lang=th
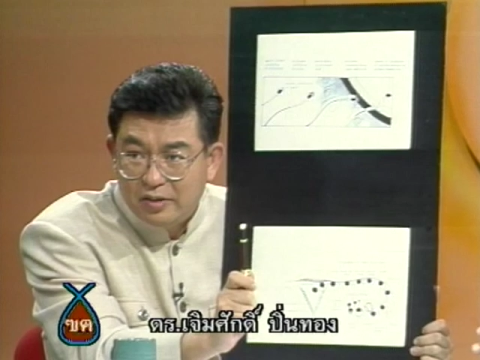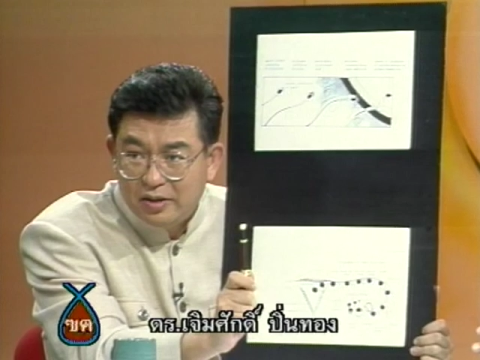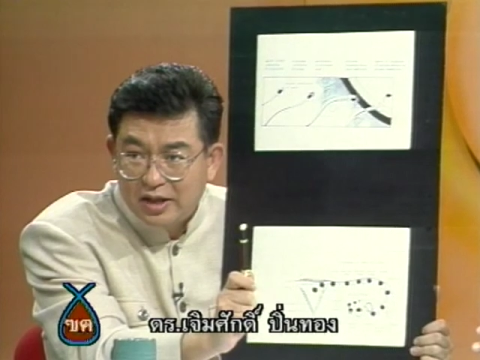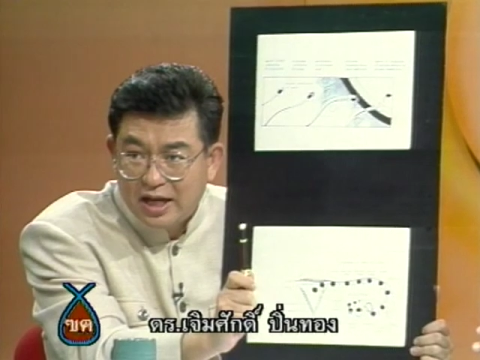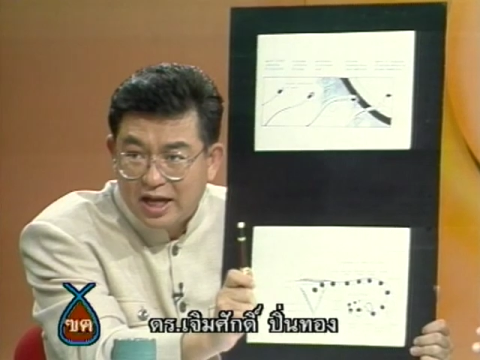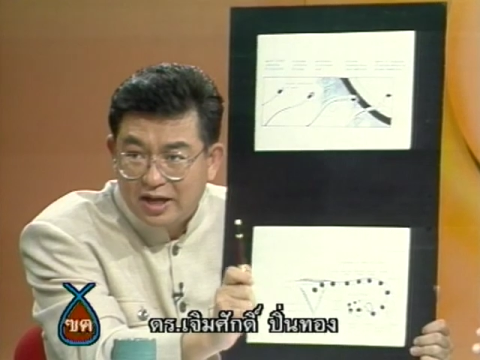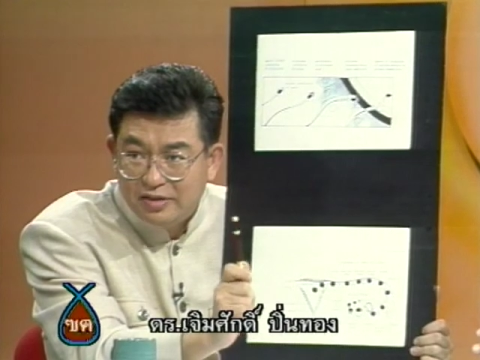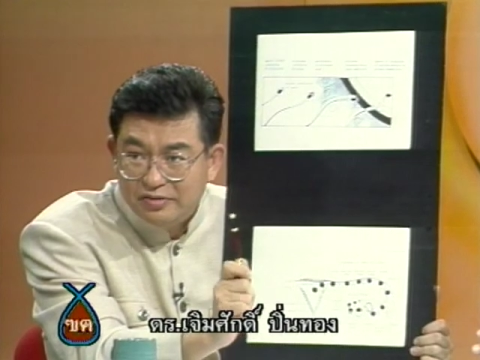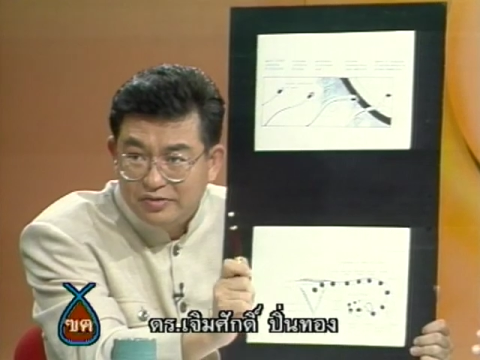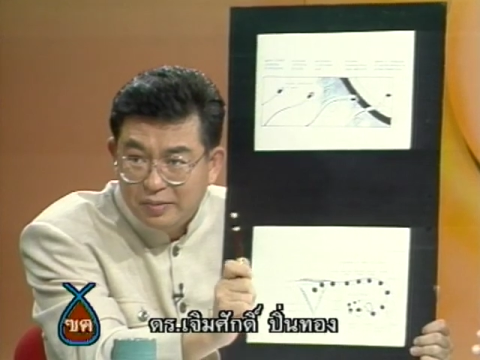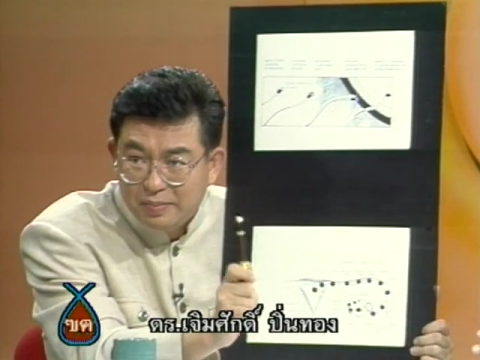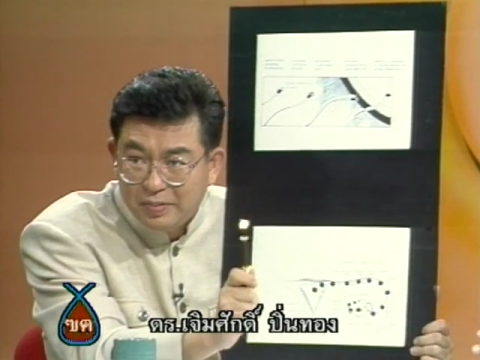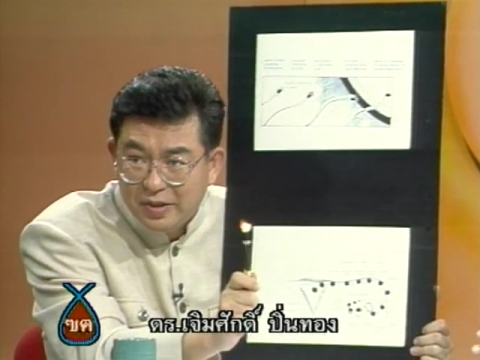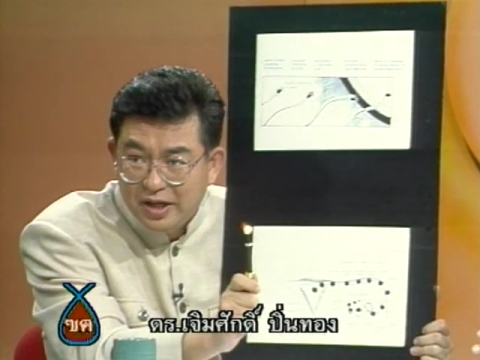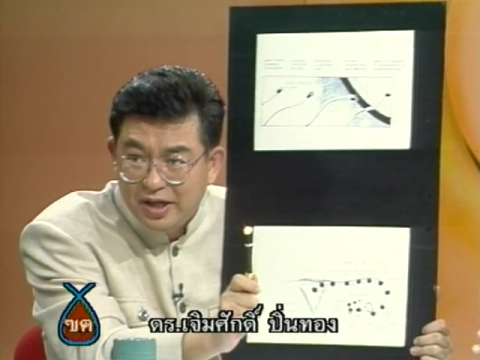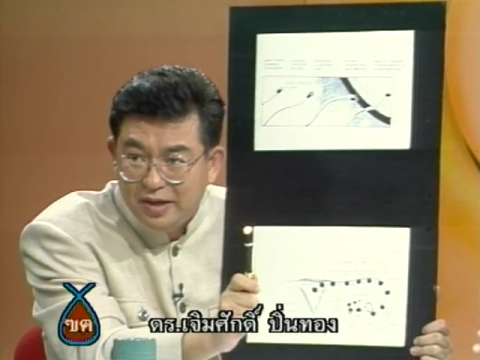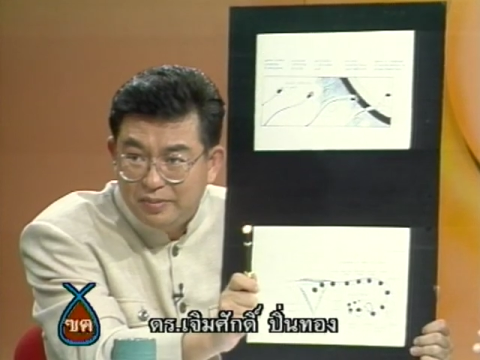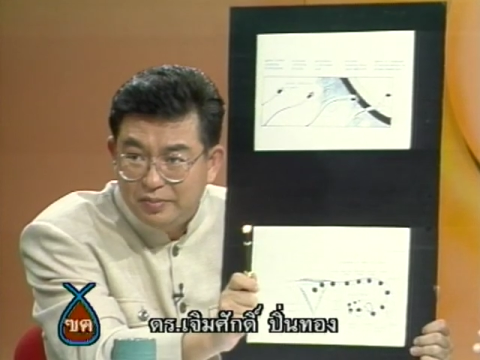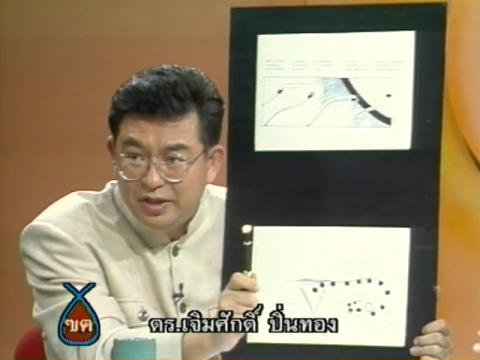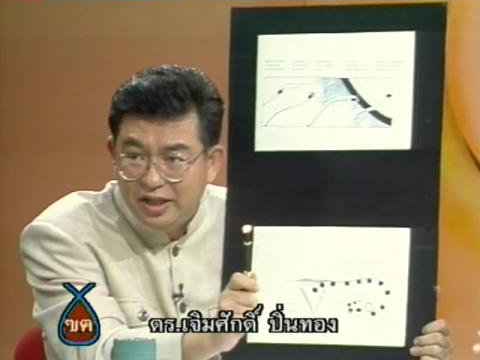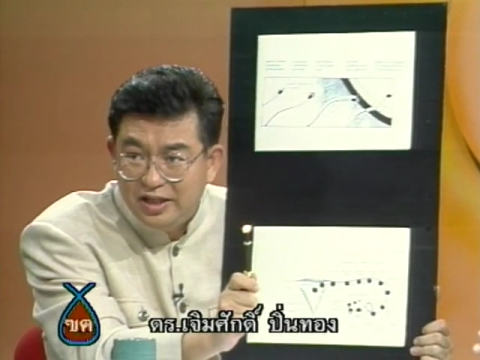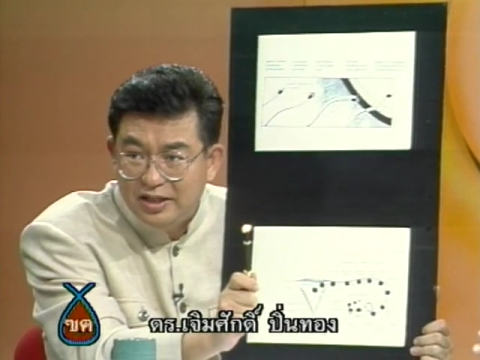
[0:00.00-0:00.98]
คัดสเปิ
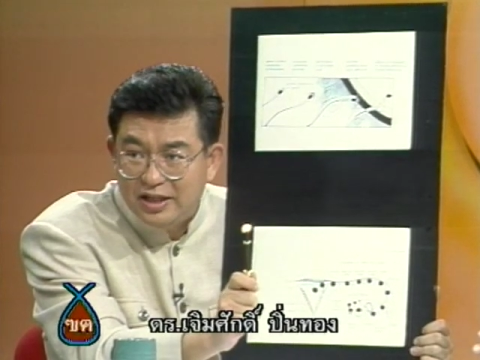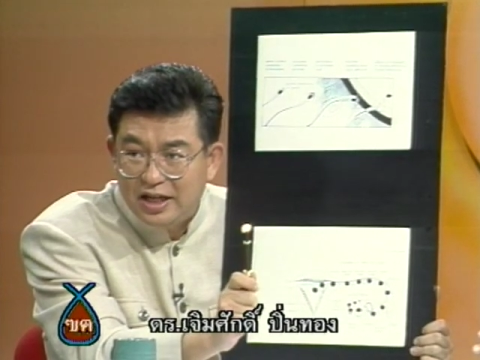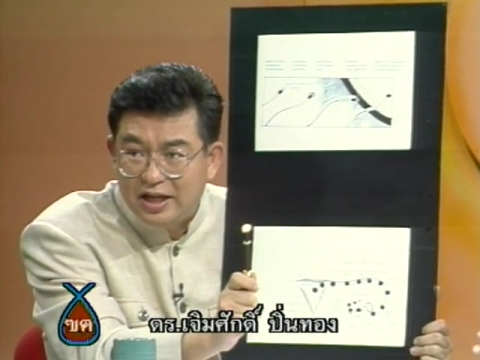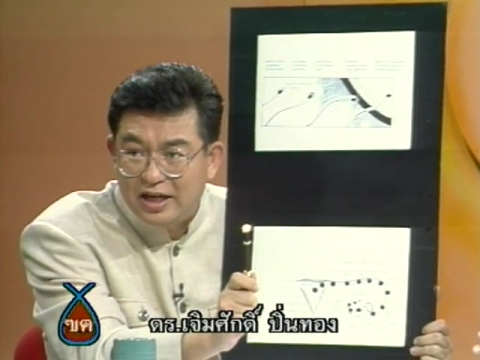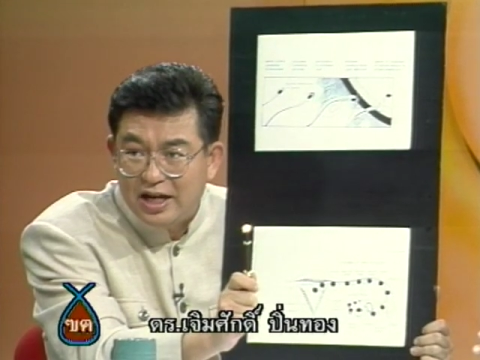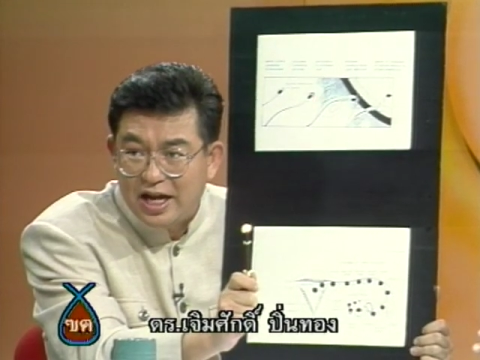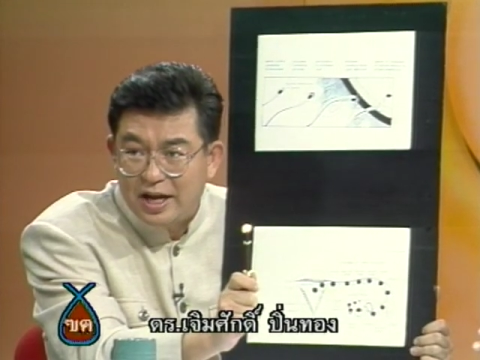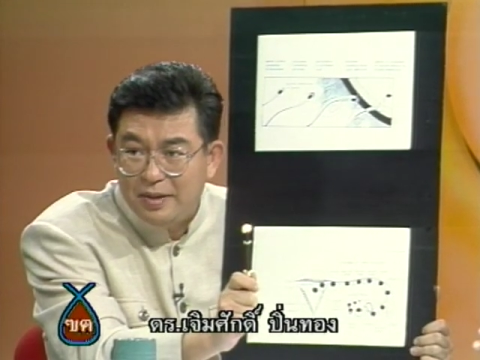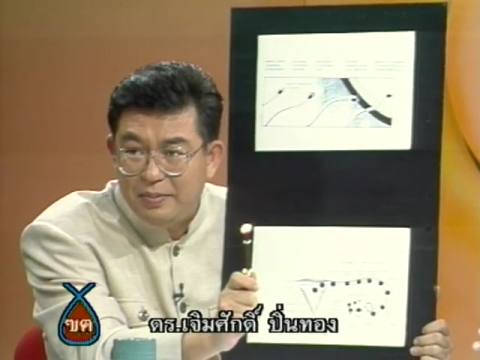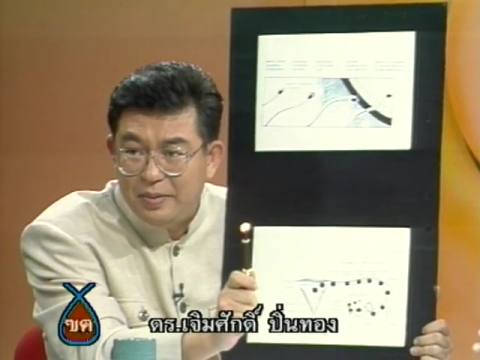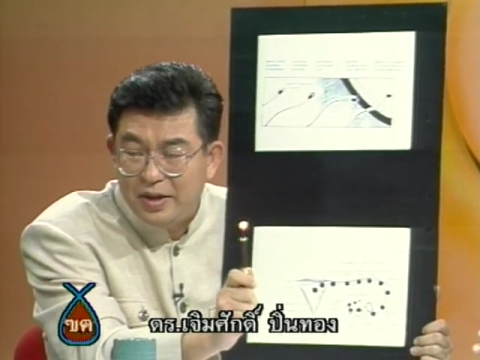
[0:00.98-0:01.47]
ร์มที่จะได้